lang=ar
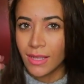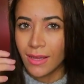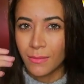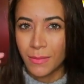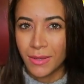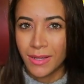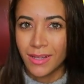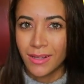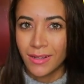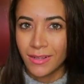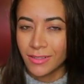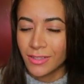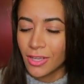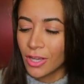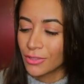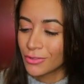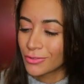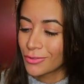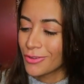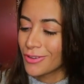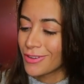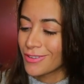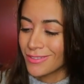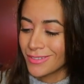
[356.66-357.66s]
المانجا اللي انا
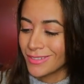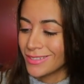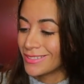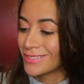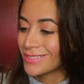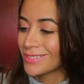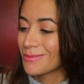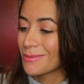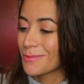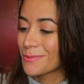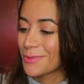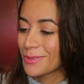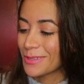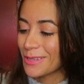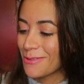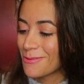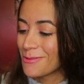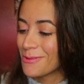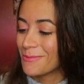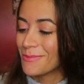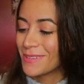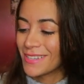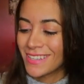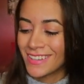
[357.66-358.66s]
حطاها اصلا لان انا مبسوطه
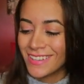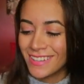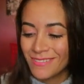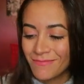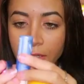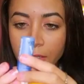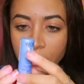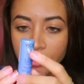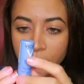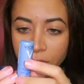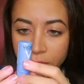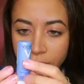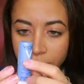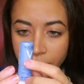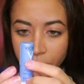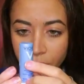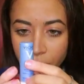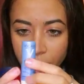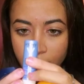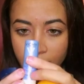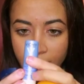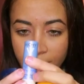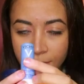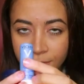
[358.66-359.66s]
قوي بالمانجا ايه اخترت
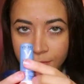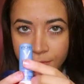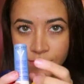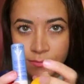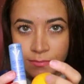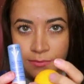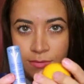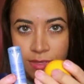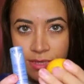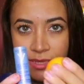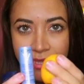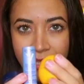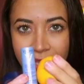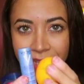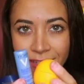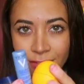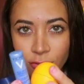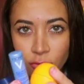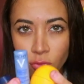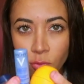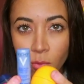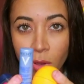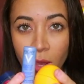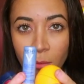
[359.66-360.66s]
دول بقى
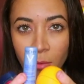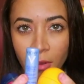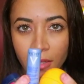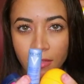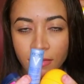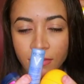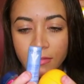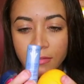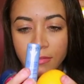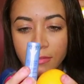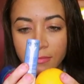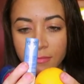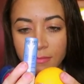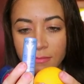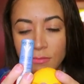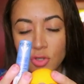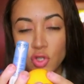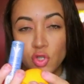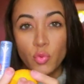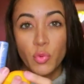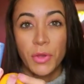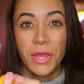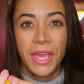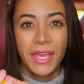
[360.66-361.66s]
التلاتة دول مع بعض
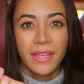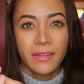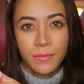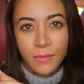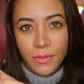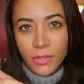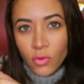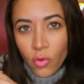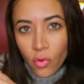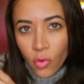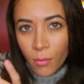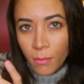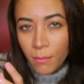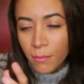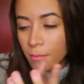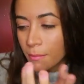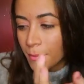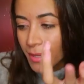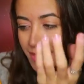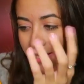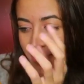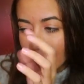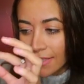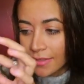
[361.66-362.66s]
مش واحد منهم
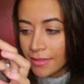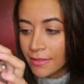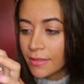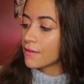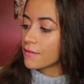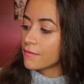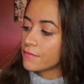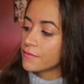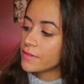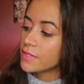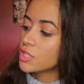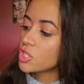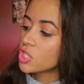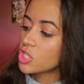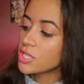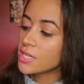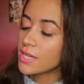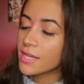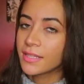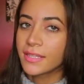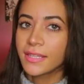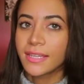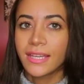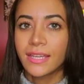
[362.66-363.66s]
مثلا
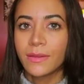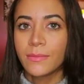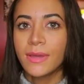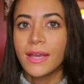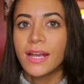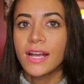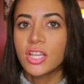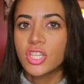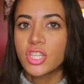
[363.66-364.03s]
فيتشي انا جايباه